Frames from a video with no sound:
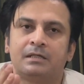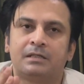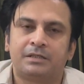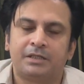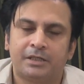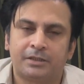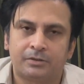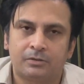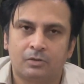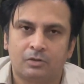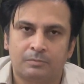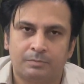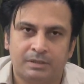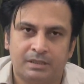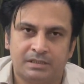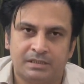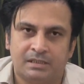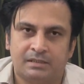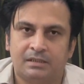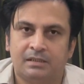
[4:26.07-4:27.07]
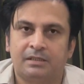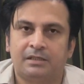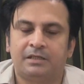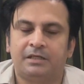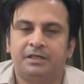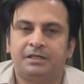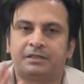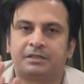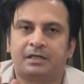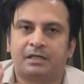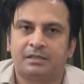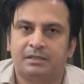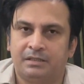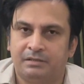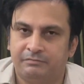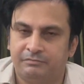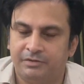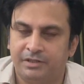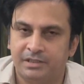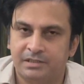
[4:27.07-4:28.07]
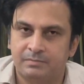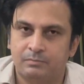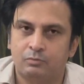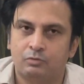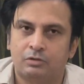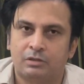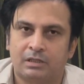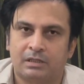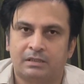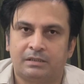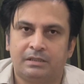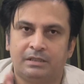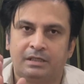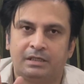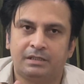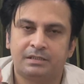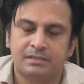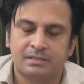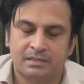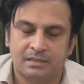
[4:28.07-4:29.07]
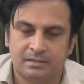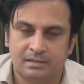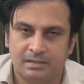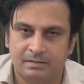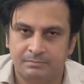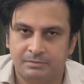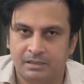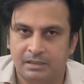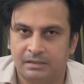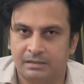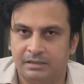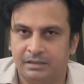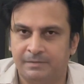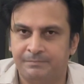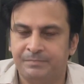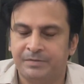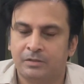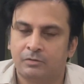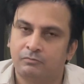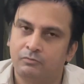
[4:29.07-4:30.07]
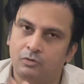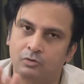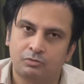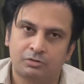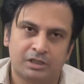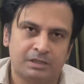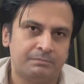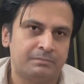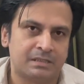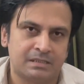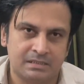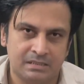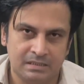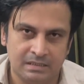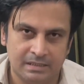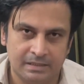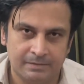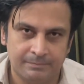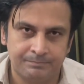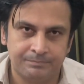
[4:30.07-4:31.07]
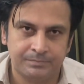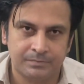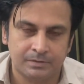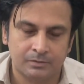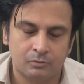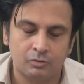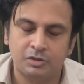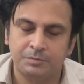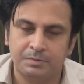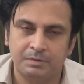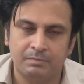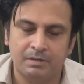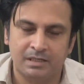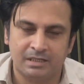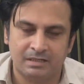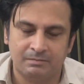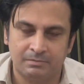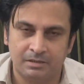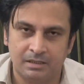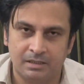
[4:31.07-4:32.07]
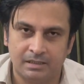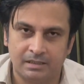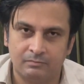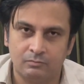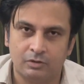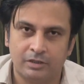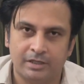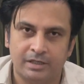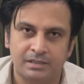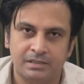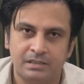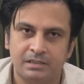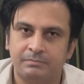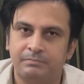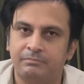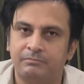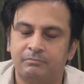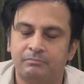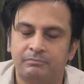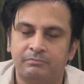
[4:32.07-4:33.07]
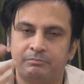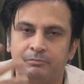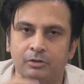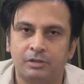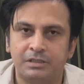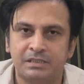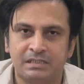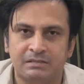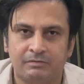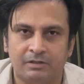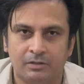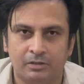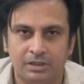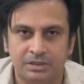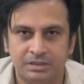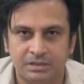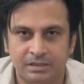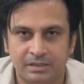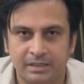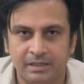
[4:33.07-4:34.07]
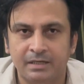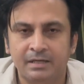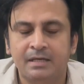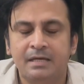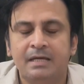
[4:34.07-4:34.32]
टिकटॉक मेरा चैनल डिलीट कर दे फेसबुक कर दे इंस्टाग्राम कर दे वो उनकी मर्ज़ी है कुछ भी बहाना बना के वो कहें जी पॉलिसी वायोलेशन है